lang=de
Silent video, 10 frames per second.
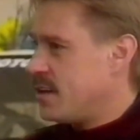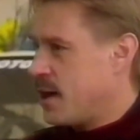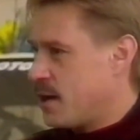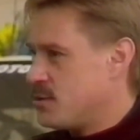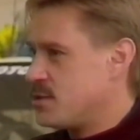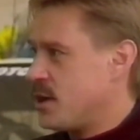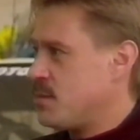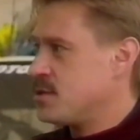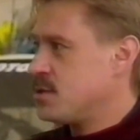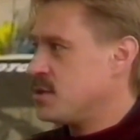Der hat uns
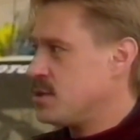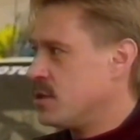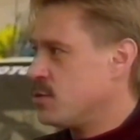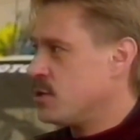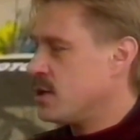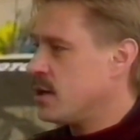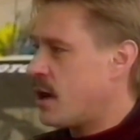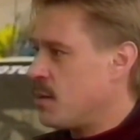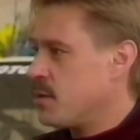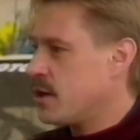damals ein bisschen unter die
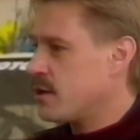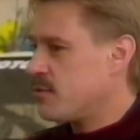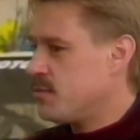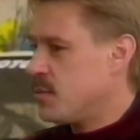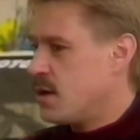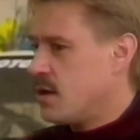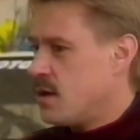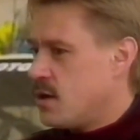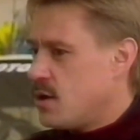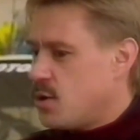Arme gegriffen.
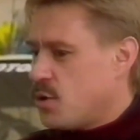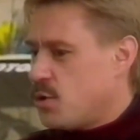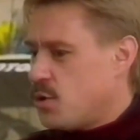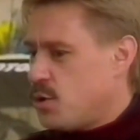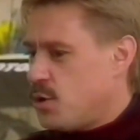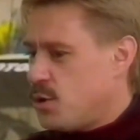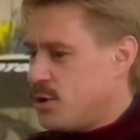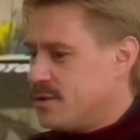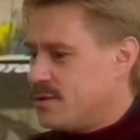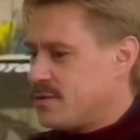
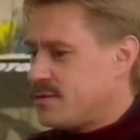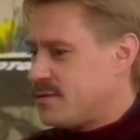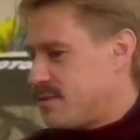Und